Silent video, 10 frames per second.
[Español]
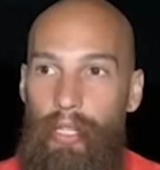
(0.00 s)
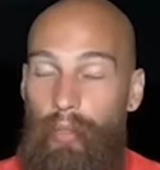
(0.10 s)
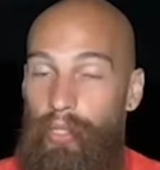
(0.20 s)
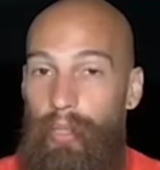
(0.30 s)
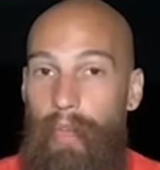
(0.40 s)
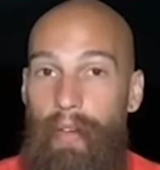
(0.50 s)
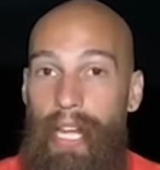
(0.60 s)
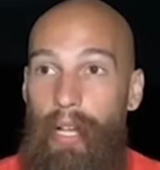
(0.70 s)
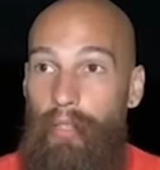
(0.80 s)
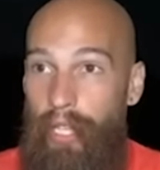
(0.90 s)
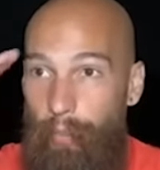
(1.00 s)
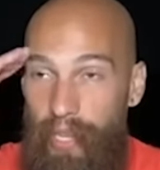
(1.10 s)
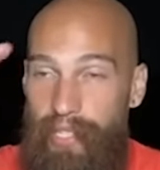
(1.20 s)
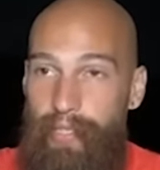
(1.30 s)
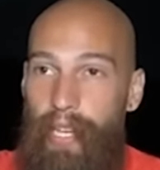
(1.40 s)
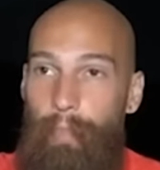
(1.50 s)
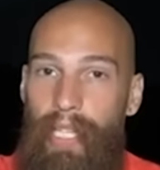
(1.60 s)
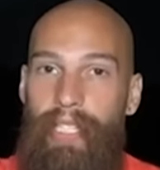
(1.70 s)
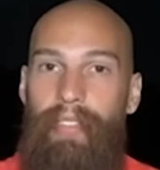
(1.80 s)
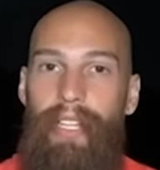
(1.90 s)
luego se me va la onda y en vez de estar
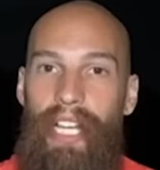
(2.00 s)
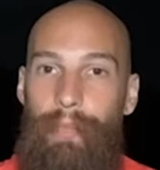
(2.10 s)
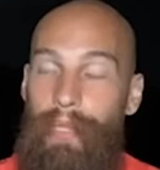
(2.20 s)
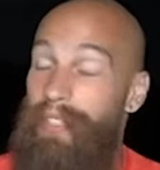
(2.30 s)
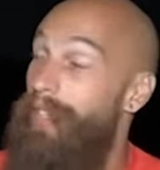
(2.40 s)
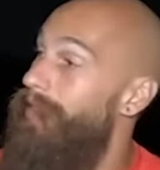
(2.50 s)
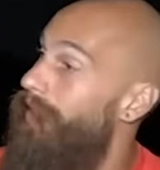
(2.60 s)
pendiente en las pistas,